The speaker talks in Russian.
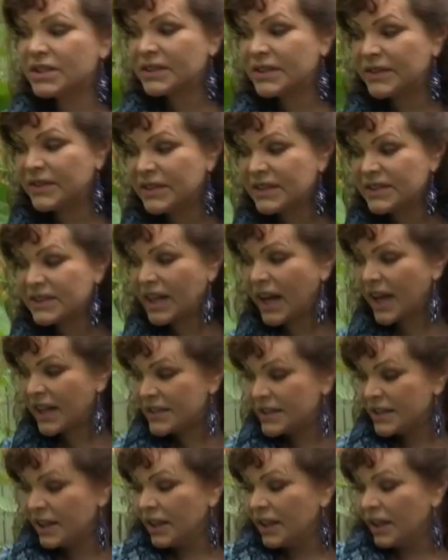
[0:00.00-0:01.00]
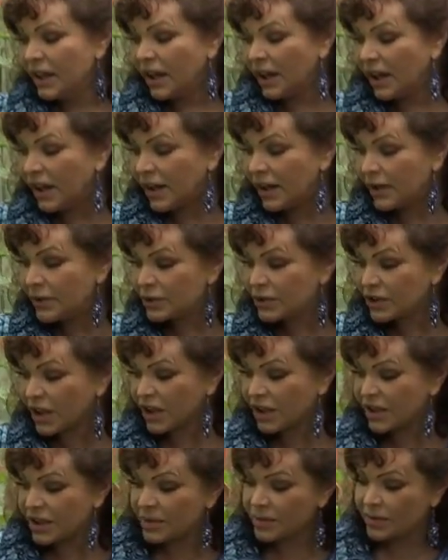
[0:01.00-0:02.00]
свисать а, вот
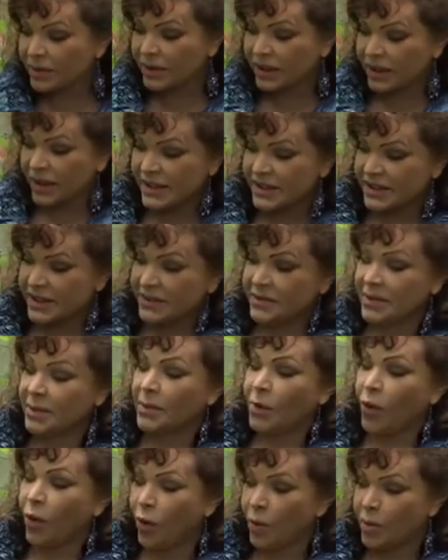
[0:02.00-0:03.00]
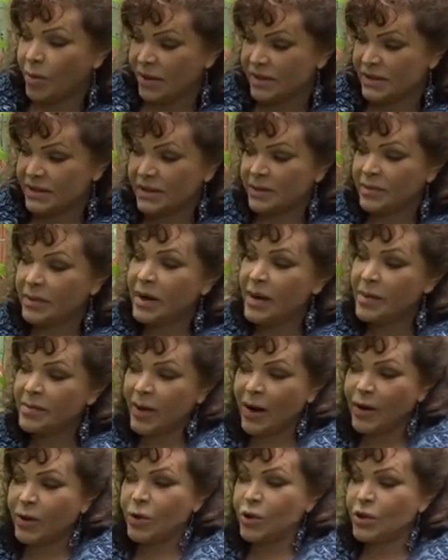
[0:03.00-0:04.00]
таким красивым образом,
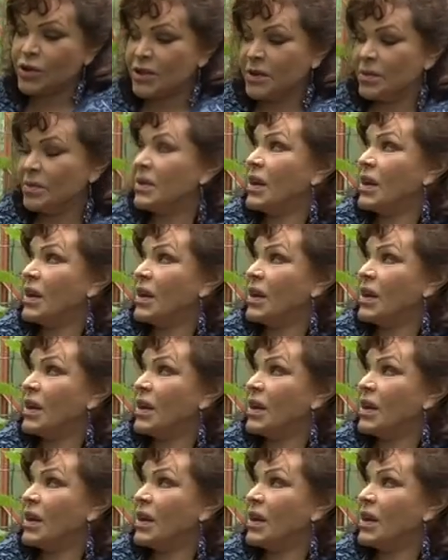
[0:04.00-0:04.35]
похожим